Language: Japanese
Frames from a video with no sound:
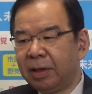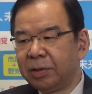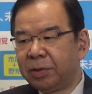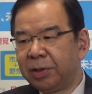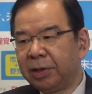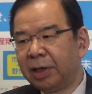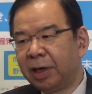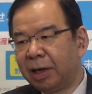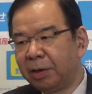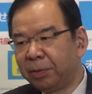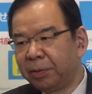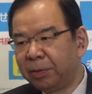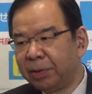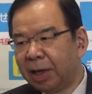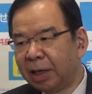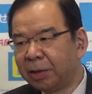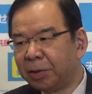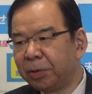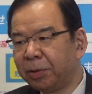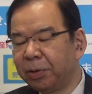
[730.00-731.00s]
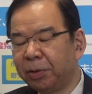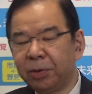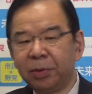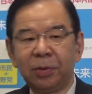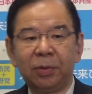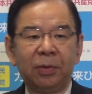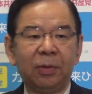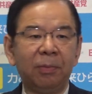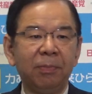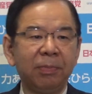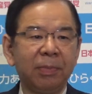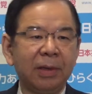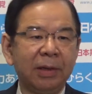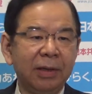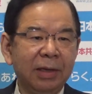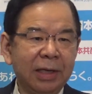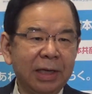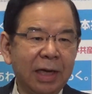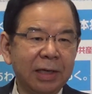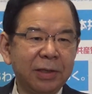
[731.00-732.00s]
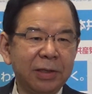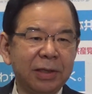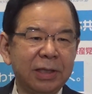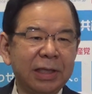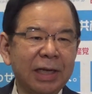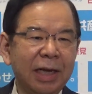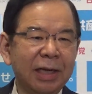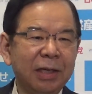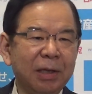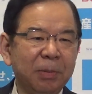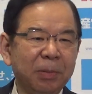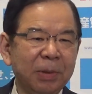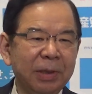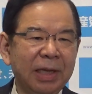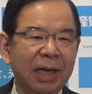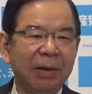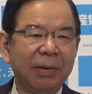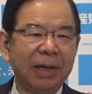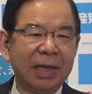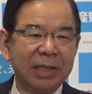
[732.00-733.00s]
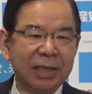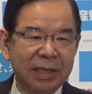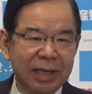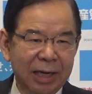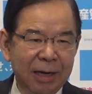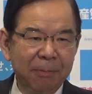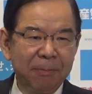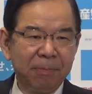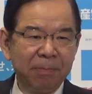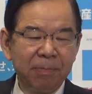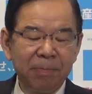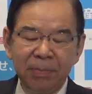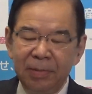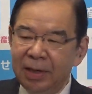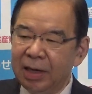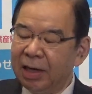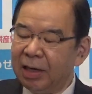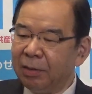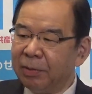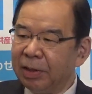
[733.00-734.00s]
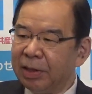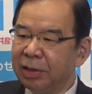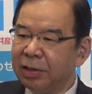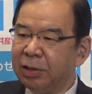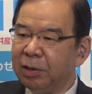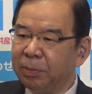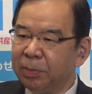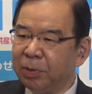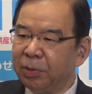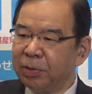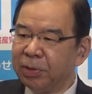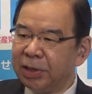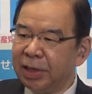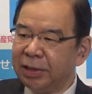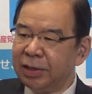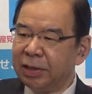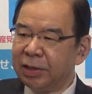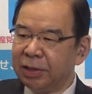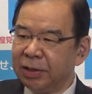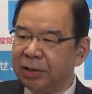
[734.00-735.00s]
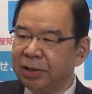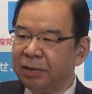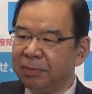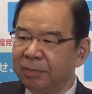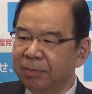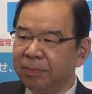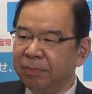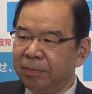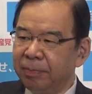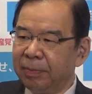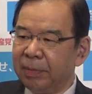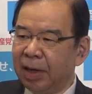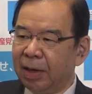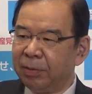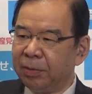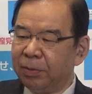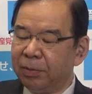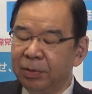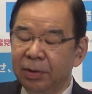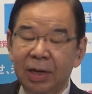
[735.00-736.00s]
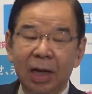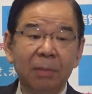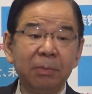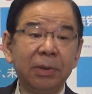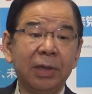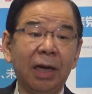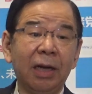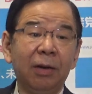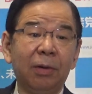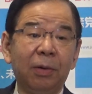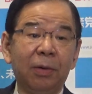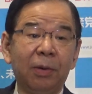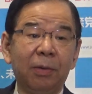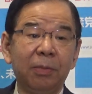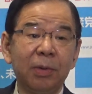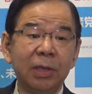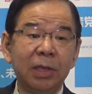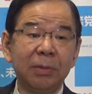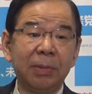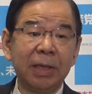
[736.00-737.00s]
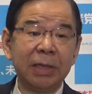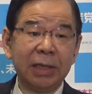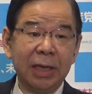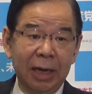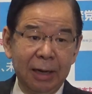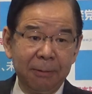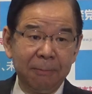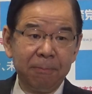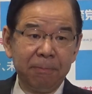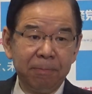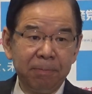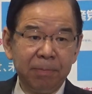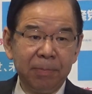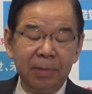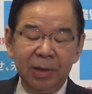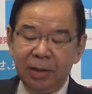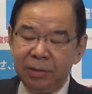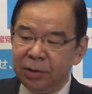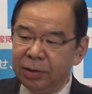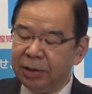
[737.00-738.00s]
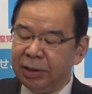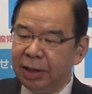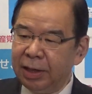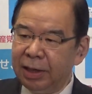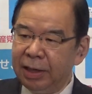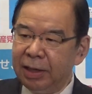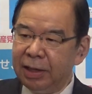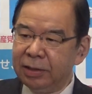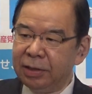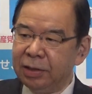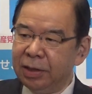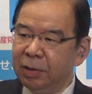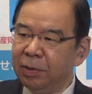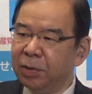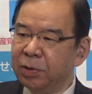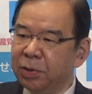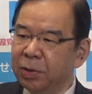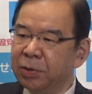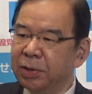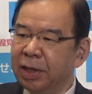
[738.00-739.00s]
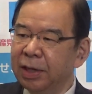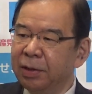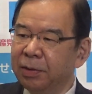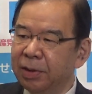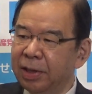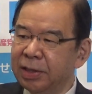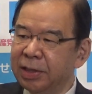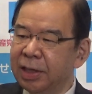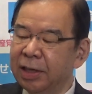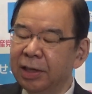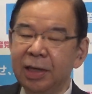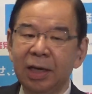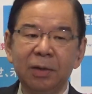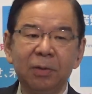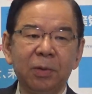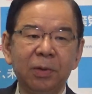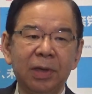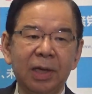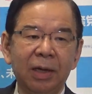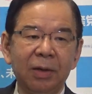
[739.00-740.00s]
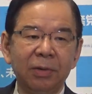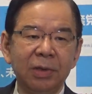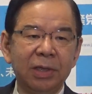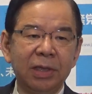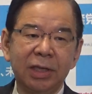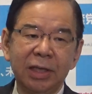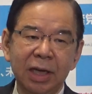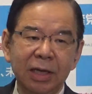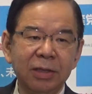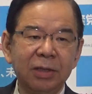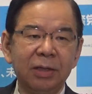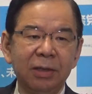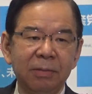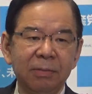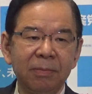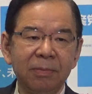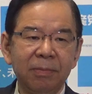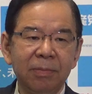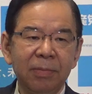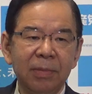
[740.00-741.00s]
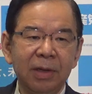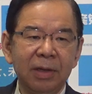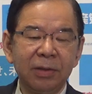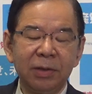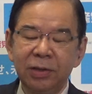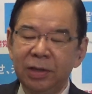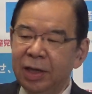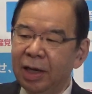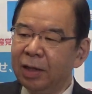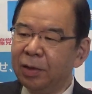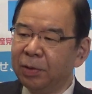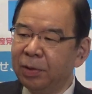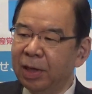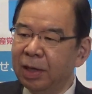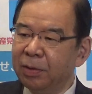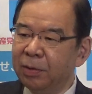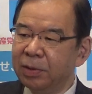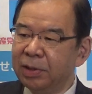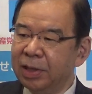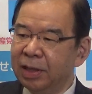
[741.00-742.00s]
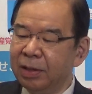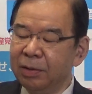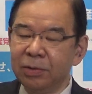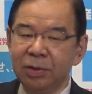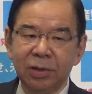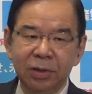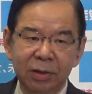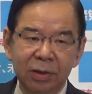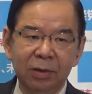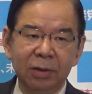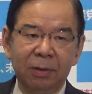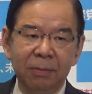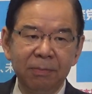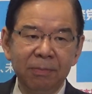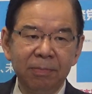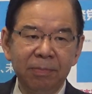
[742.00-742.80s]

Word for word: それからあの野党のに対する期待という問題はですねやはり私ども先日あの幹部会を持ちましてそして次の総選挙で政権交代を実現するそして野党連合政権を作ると